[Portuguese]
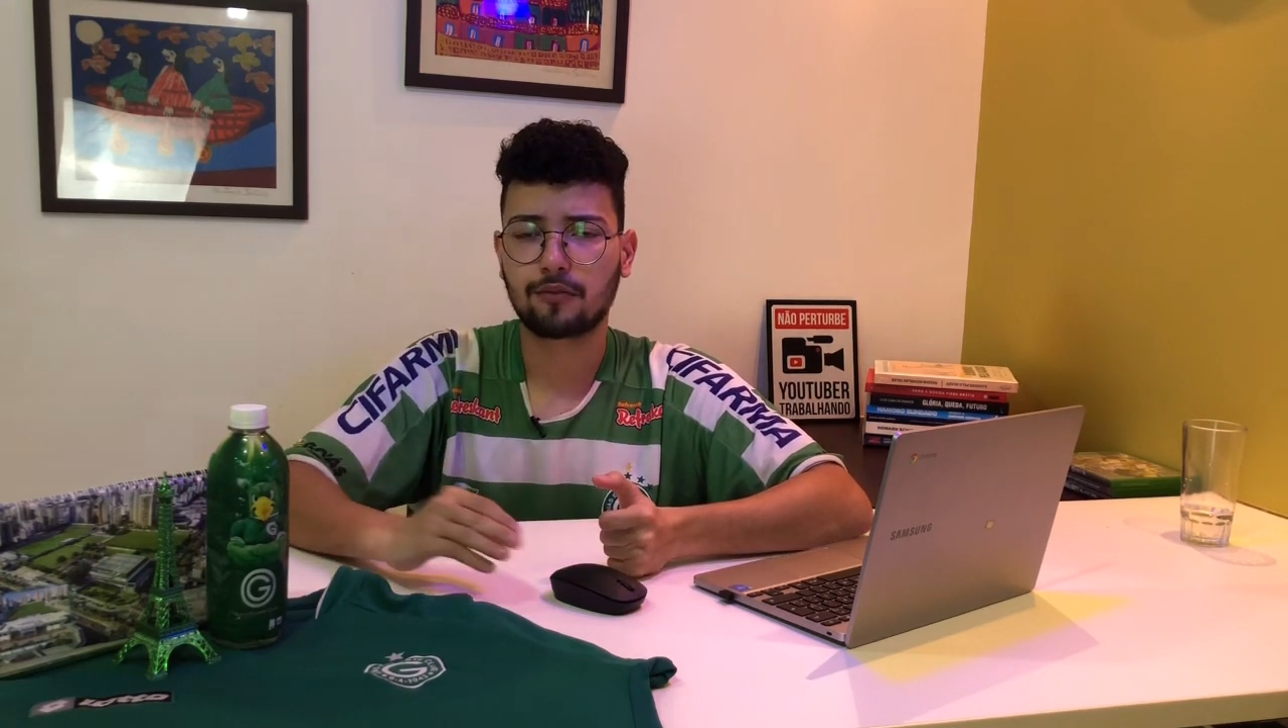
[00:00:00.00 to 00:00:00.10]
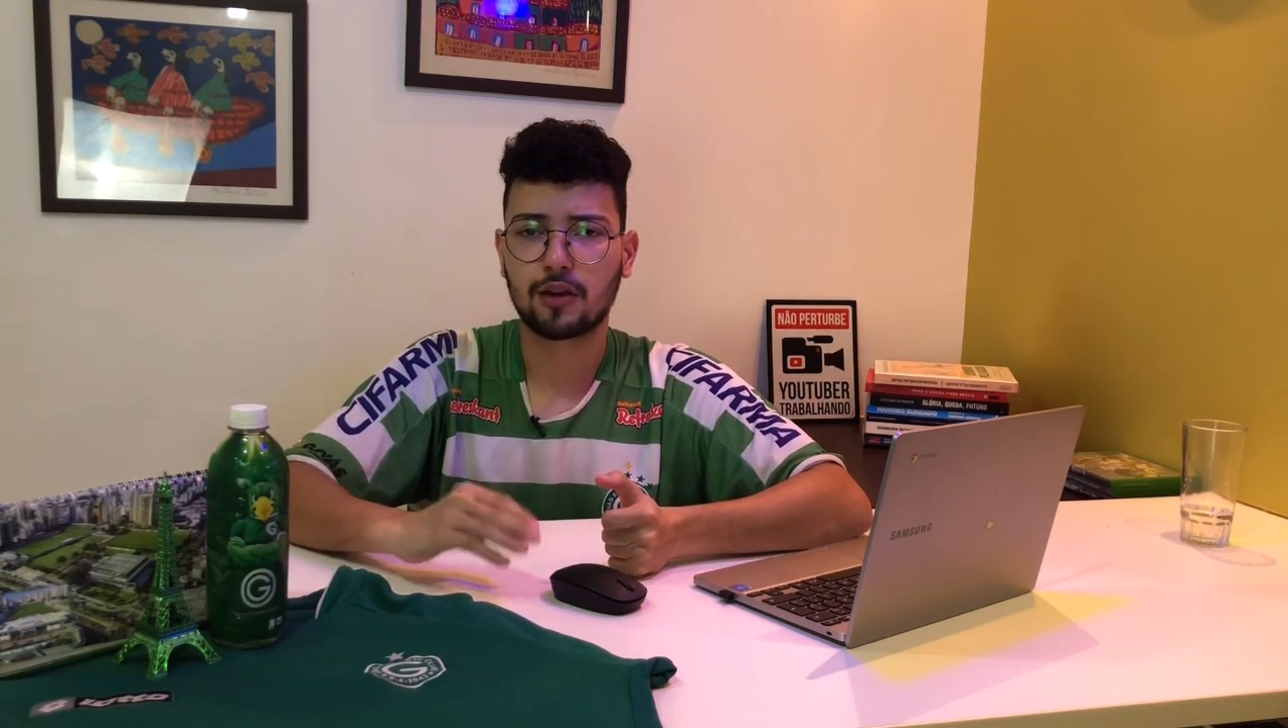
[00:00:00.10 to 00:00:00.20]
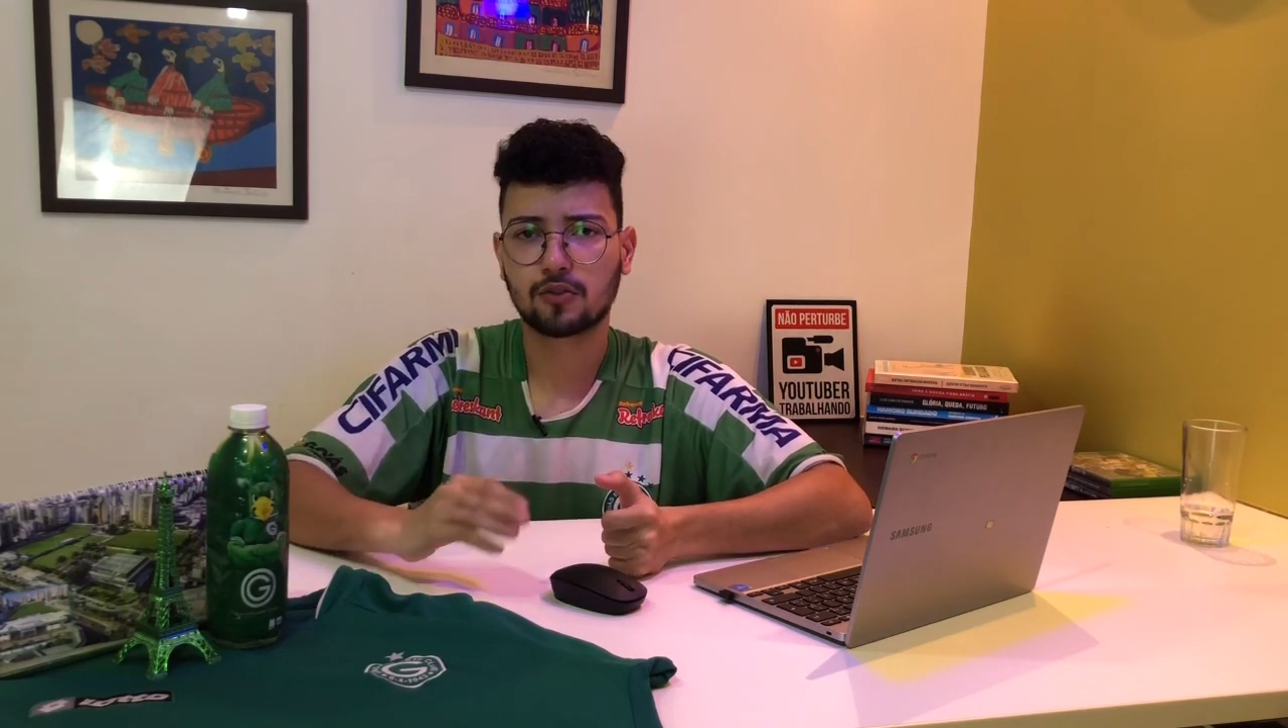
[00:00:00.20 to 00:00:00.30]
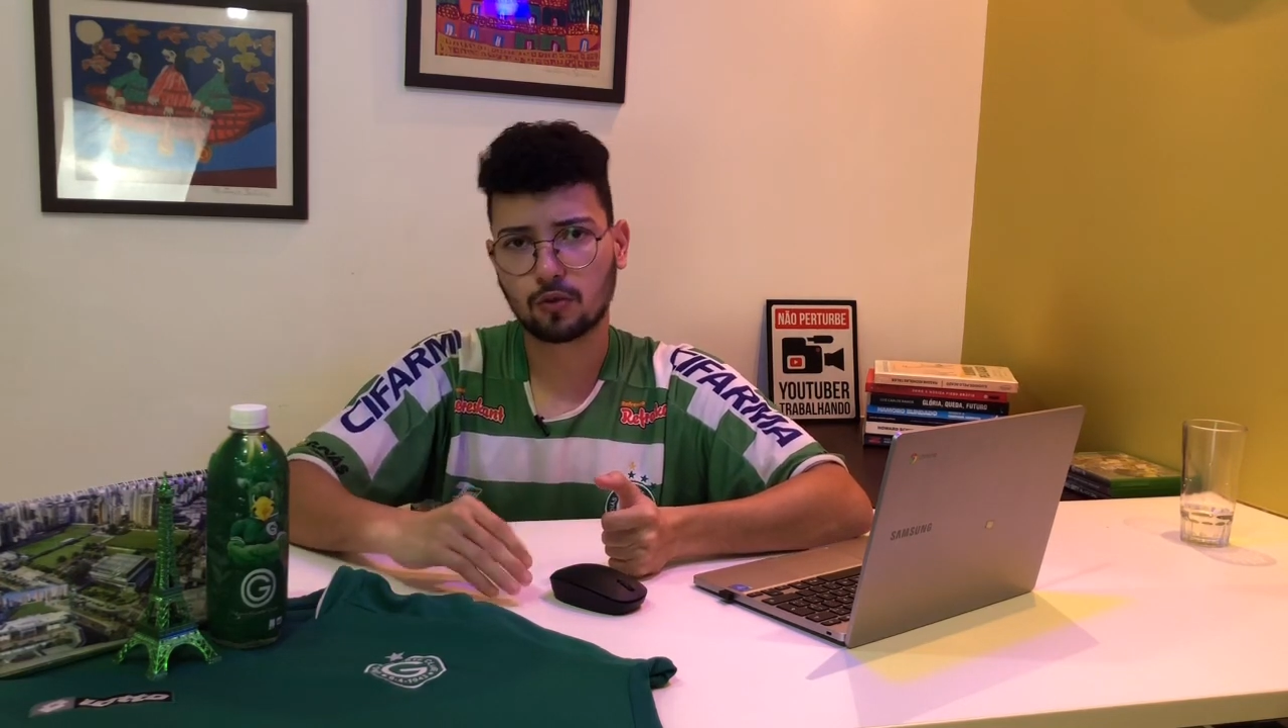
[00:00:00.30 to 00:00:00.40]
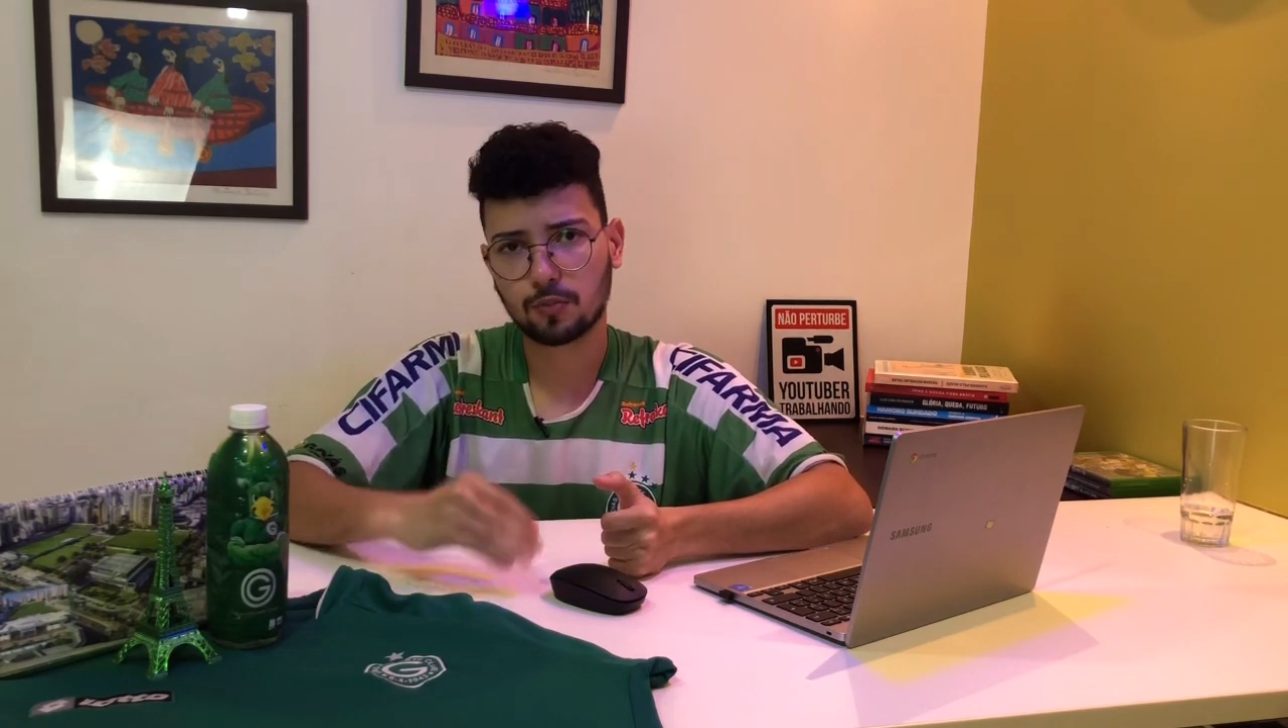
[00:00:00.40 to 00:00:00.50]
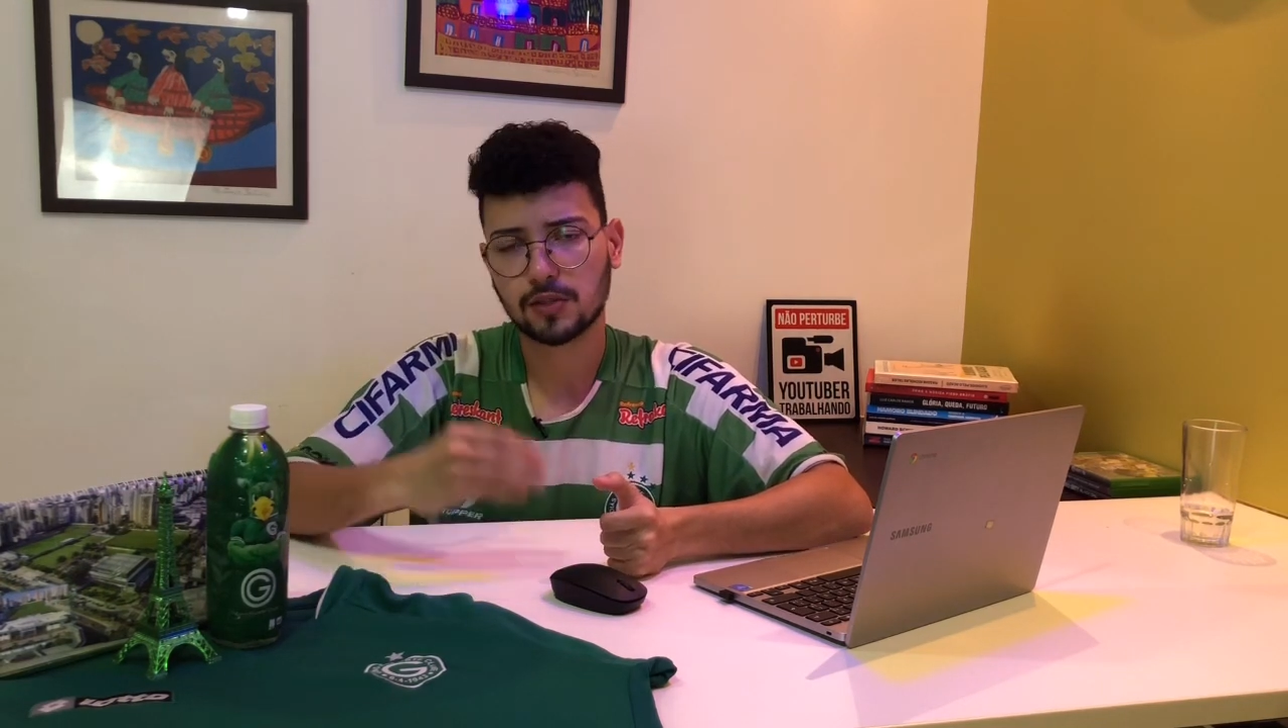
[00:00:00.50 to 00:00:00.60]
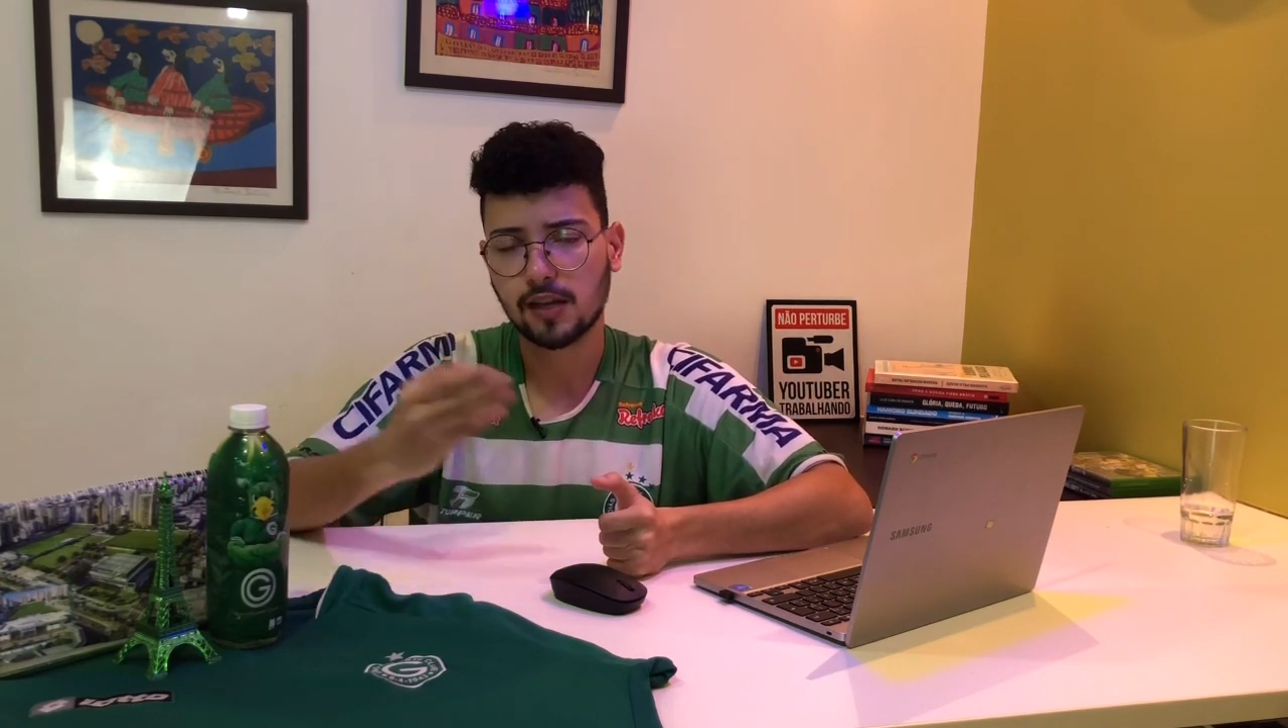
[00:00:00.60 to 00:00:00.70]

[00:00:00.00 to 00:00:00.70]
fase de grupos